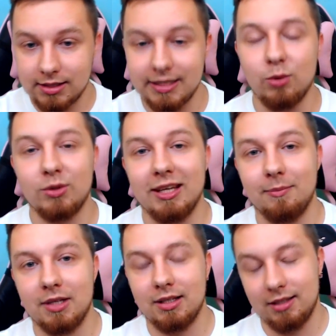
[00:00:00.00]

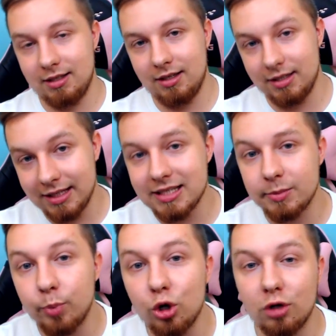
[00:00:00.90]
całkiem e,
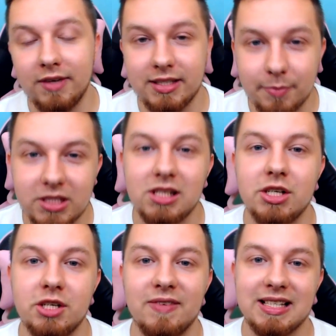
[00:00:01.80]
niesporo, więc
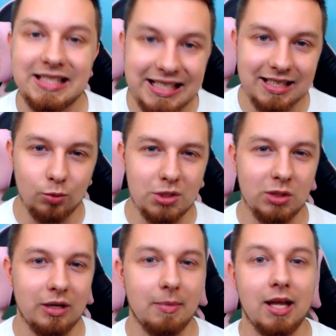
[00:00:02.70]
myślę, że Was nie
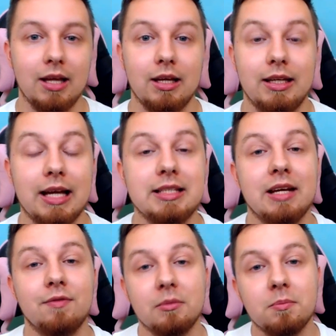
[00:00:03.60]
zanudziłem. Ja
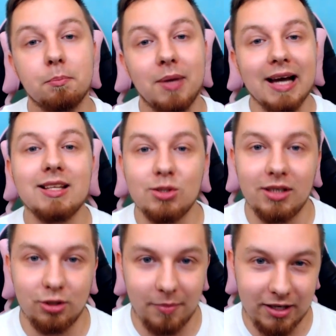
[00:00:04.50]
chciałem Wam bardzo,
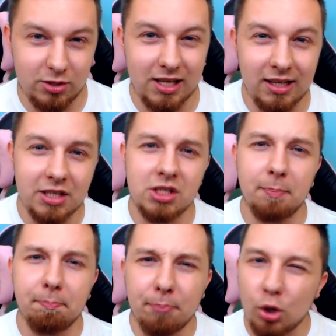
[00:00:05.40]
ale to bardzo serdecznie
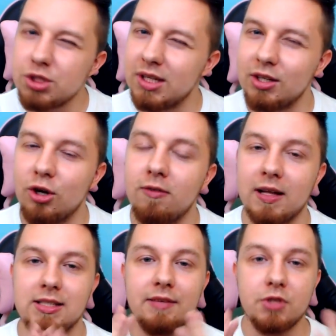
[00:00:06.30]

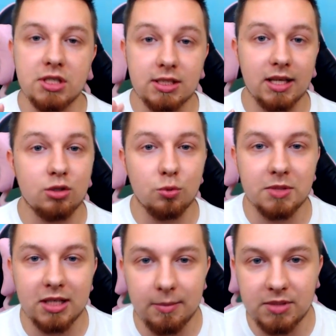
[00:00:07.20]
podziękować za wszystkie
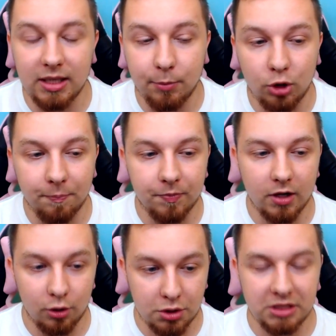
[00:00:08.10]
subskrypcje, bo
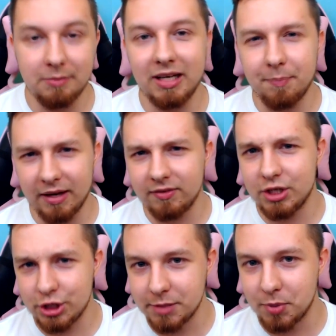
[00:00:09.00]
rośniemy
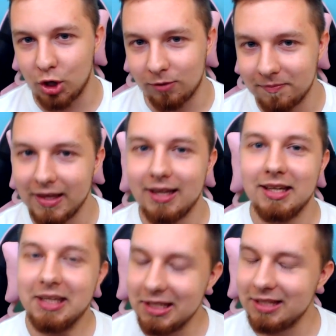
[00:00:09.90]
naprawdę szybko.
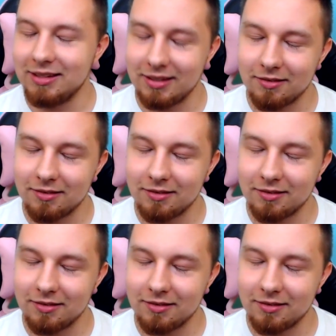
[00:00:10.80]
I